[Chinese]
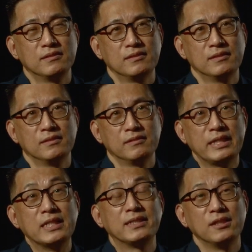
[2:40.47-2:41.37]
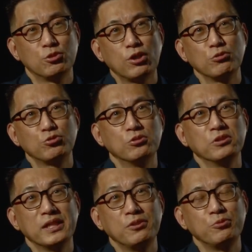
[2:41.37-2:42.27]
呃以前的创作
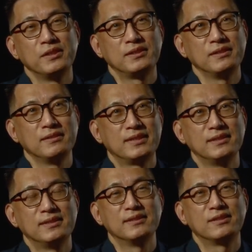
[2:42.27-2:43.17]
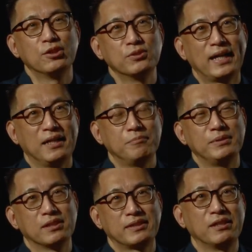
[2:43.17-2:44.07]
或音乐性，其实都还比
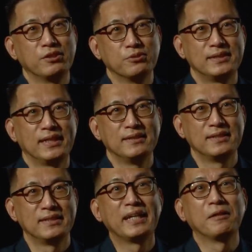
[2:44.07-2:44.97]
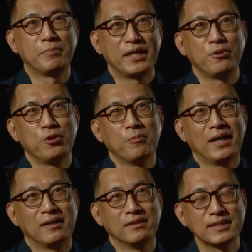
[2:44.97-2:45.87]
较停留在那些电影配乐嘛
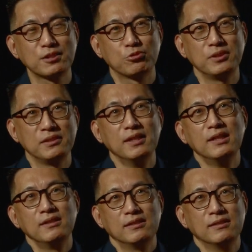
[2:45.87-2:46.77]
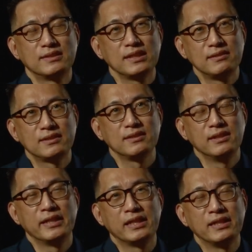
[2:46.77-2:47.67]
啊，那所以呃这次
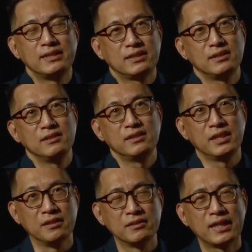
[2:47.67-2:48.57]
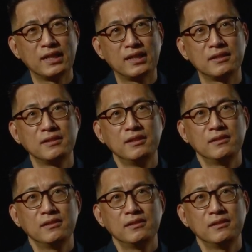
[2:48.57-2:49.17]
二零一七年他。